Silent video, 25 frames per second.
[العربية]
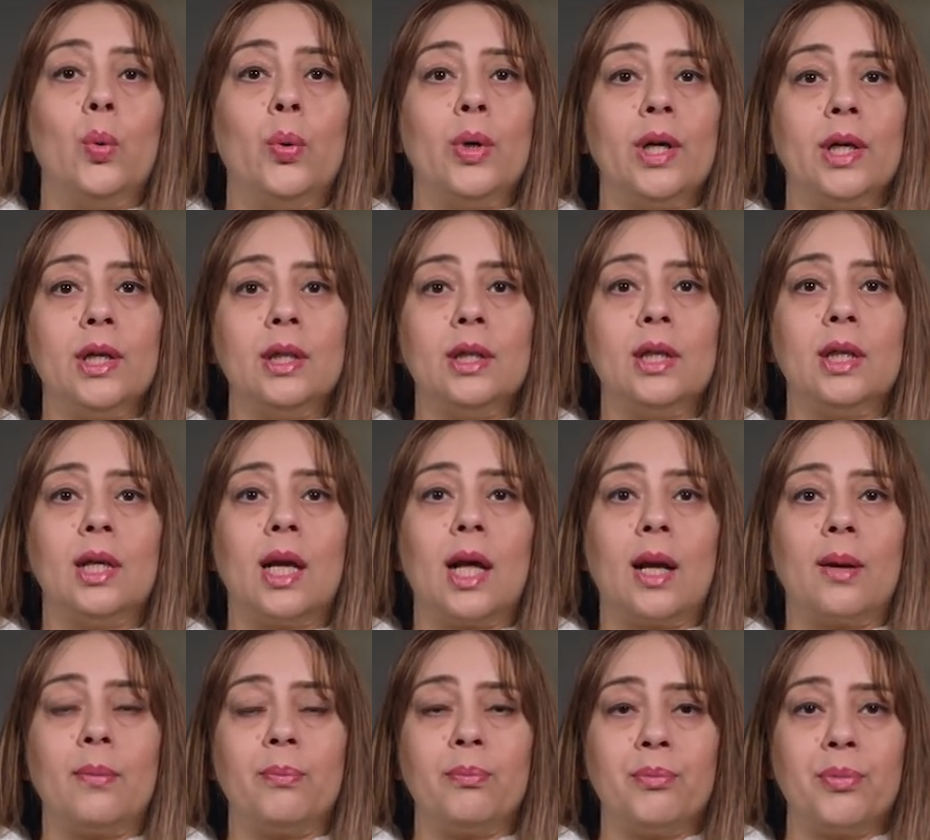وإن
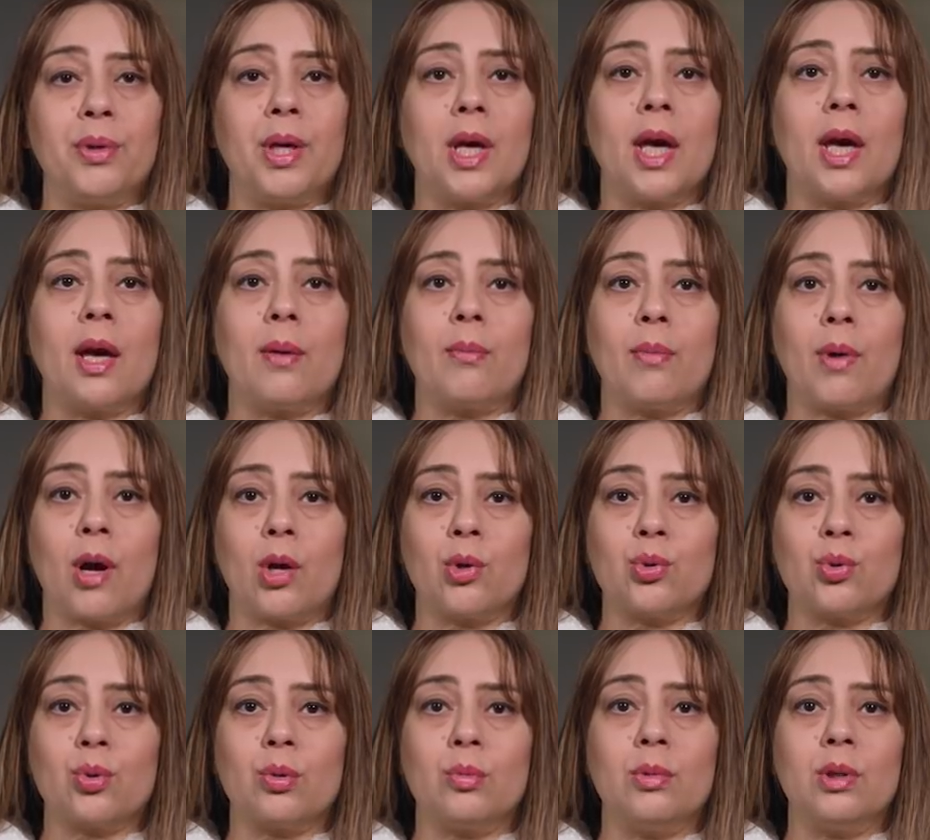الأنبياء
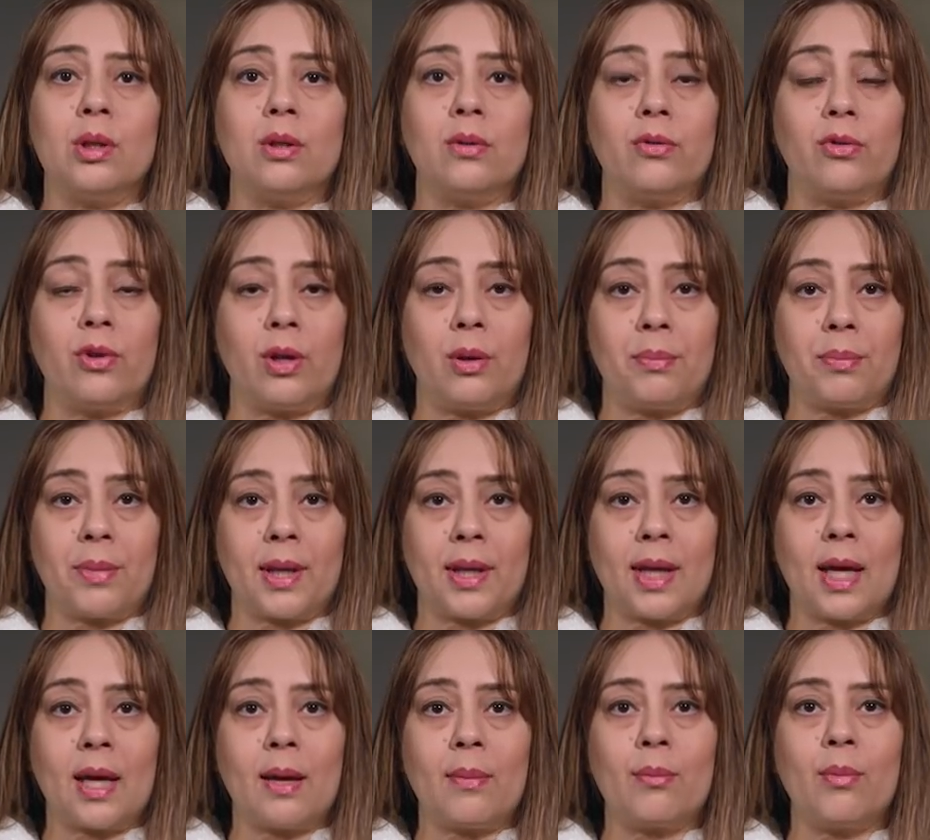معصومين في
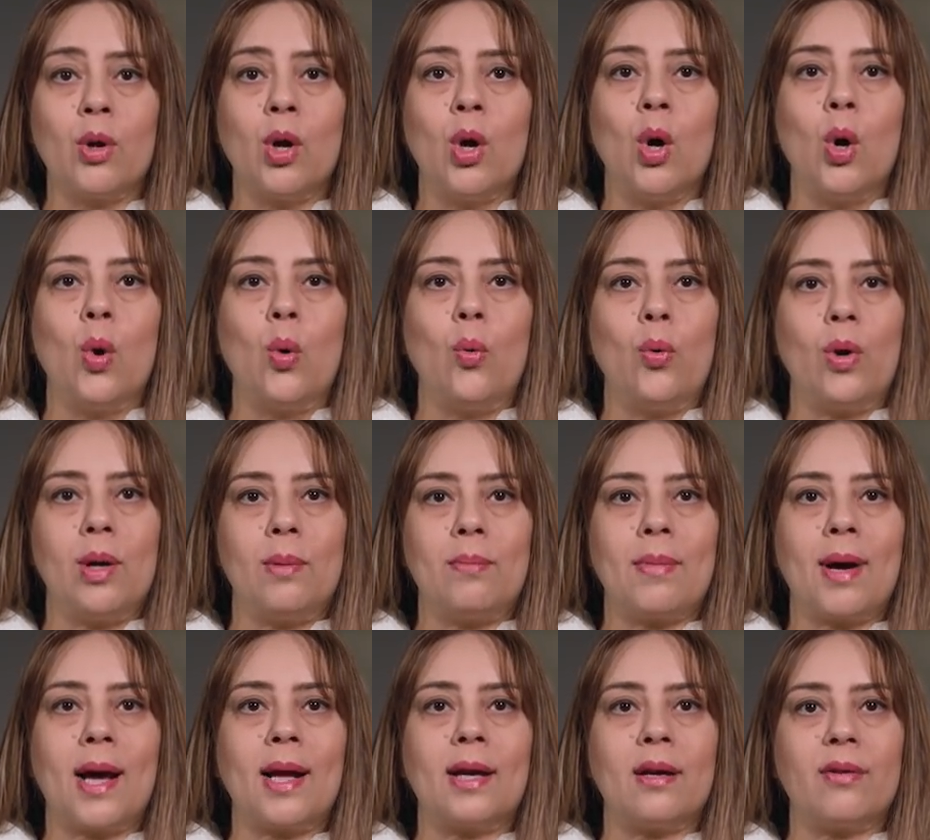المنام
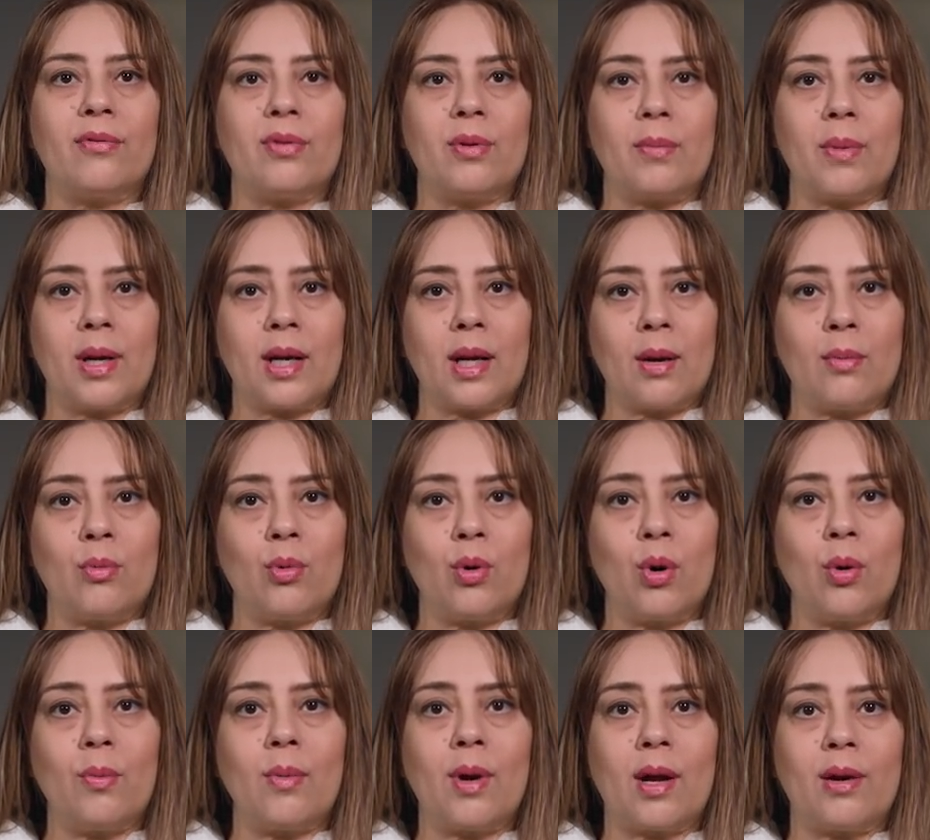والمعنى في
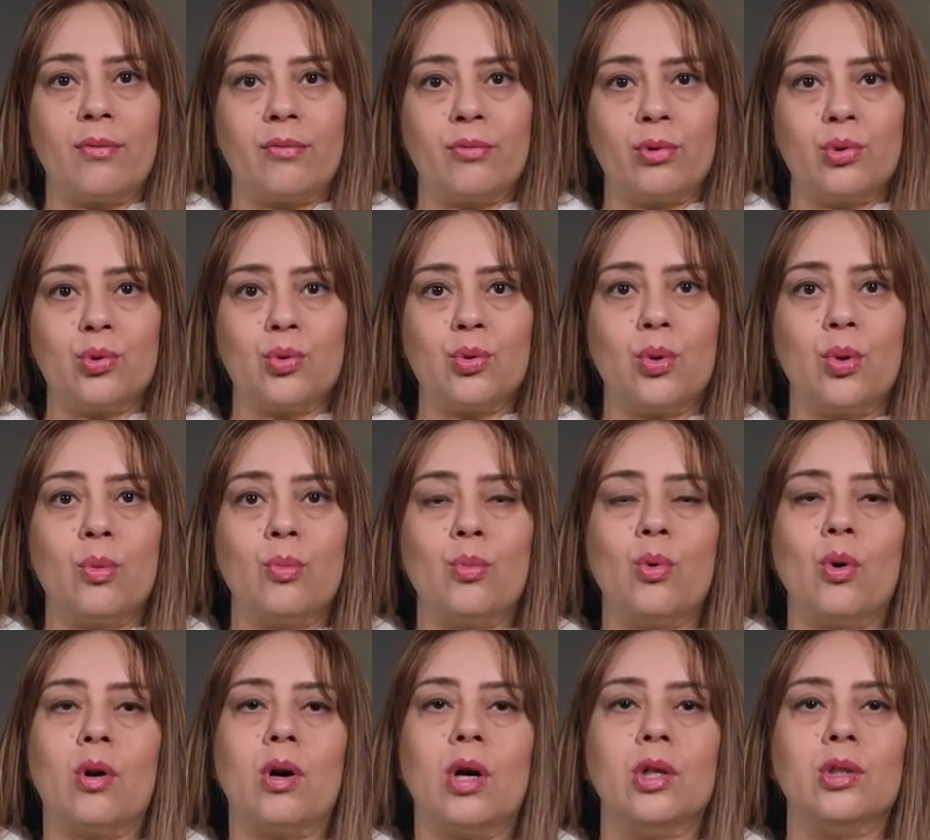منامهم
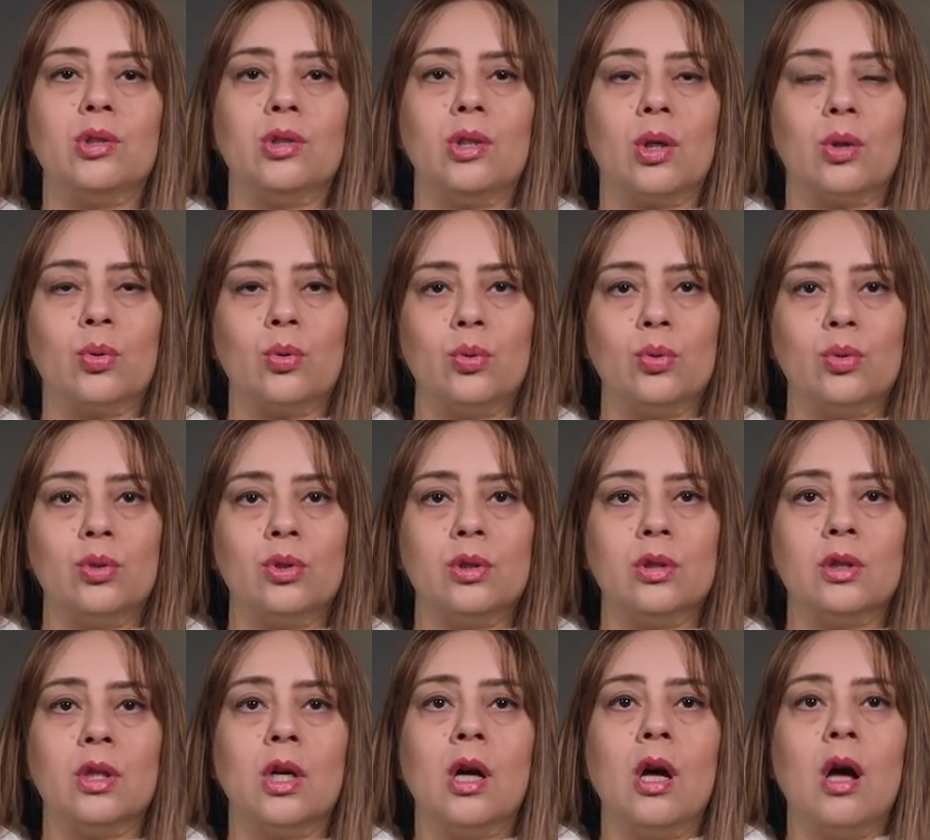أنفسهم وقد
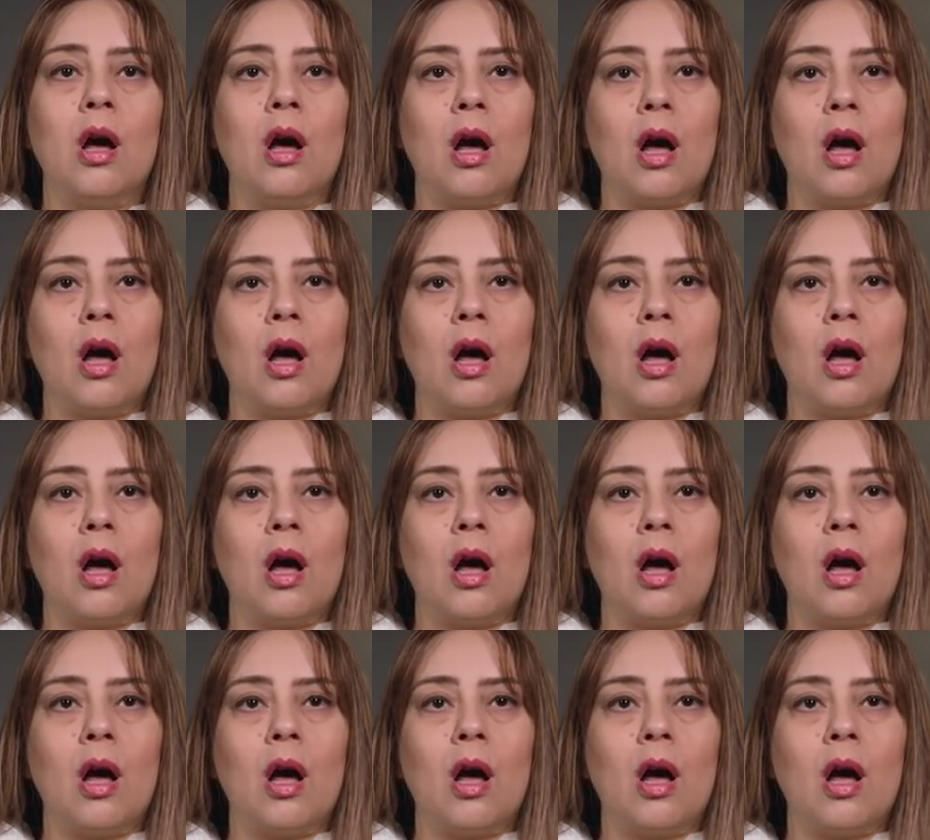يكون